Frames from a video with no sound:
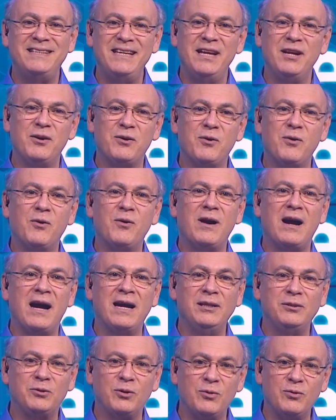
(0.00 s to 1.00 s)
que Cinco
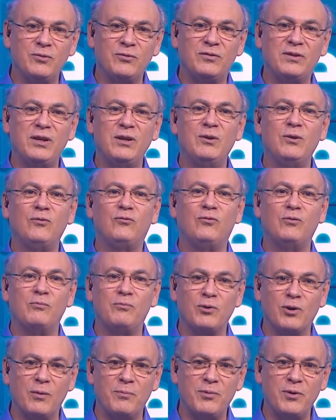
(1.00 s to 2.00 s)
ha introducido
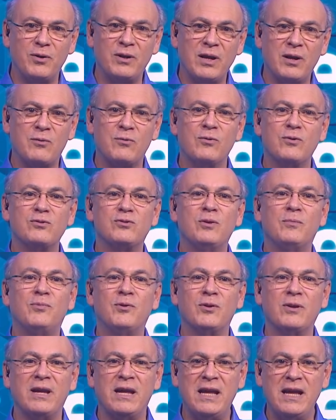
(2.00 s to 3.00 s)
su propio recurso
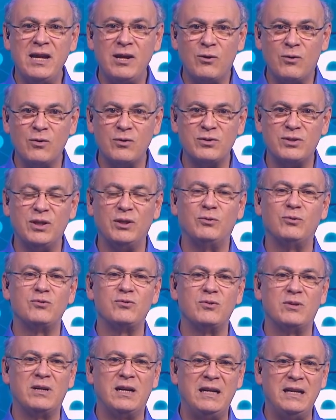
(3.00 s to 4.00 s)
por
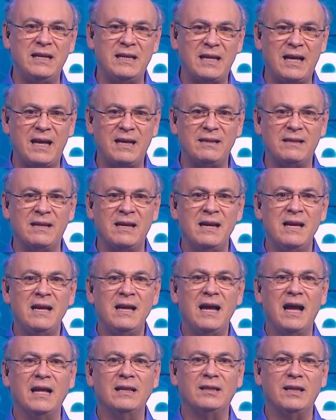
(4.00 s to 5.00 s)
inconstitucionalidad
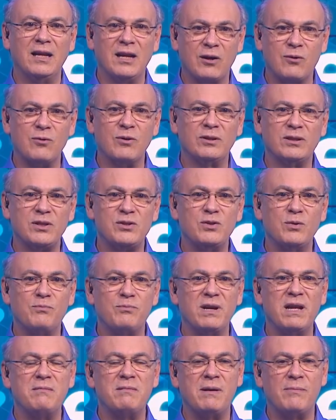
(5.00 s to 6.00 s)
ante la Corte
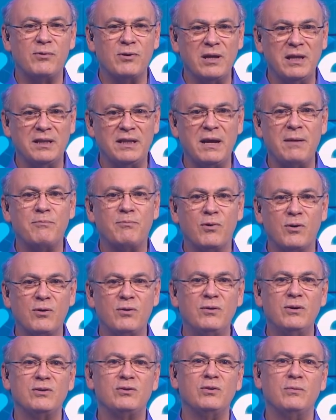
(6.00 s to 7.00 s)
Suprema por el
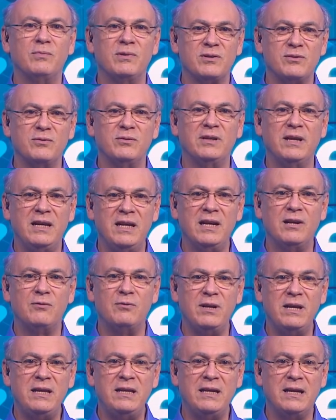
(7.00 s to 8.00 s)
despojo de su personería
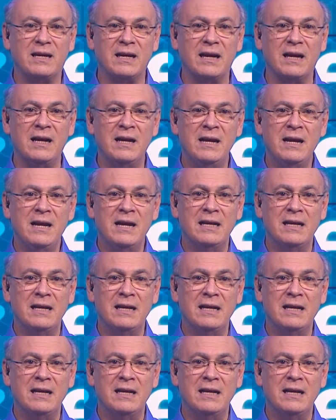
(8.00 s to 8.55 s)
jurídica,